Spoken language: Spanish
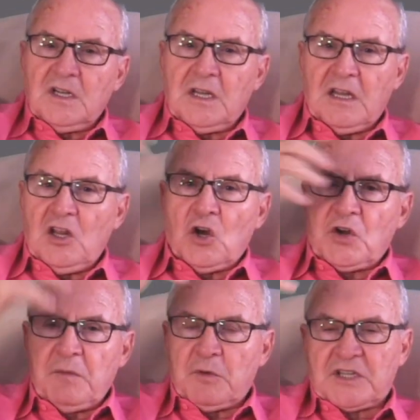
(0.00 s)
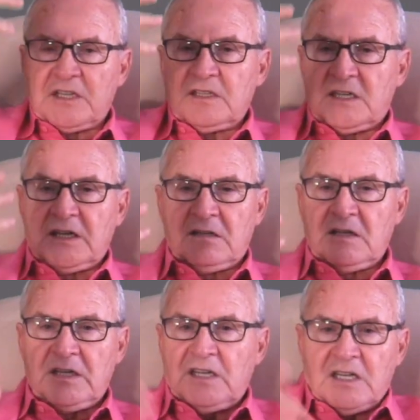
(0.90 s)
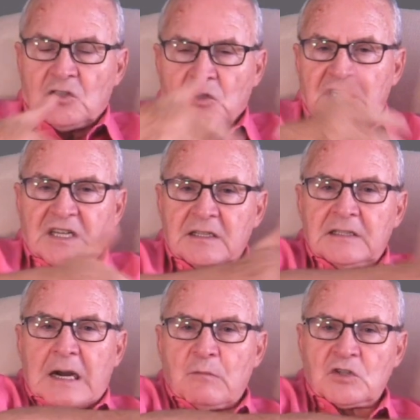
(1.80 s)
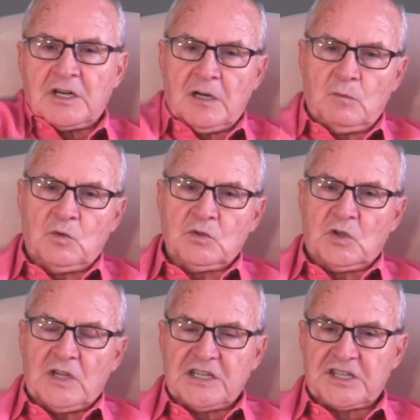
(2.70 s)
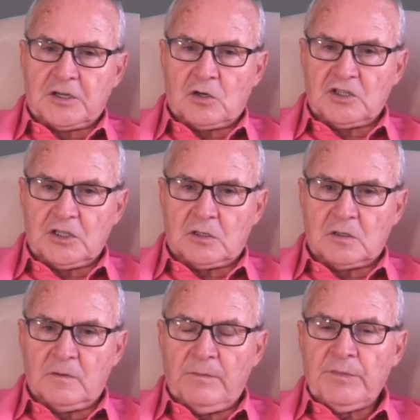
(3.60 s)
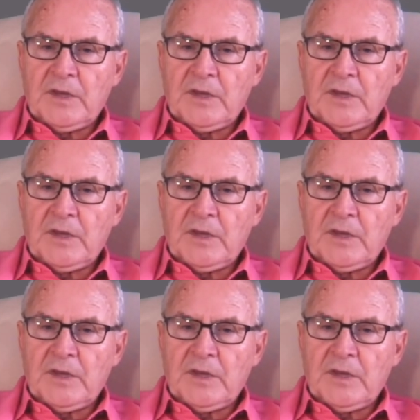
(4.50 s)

y omnipotente y entonces entramos en el mundo del psicótico.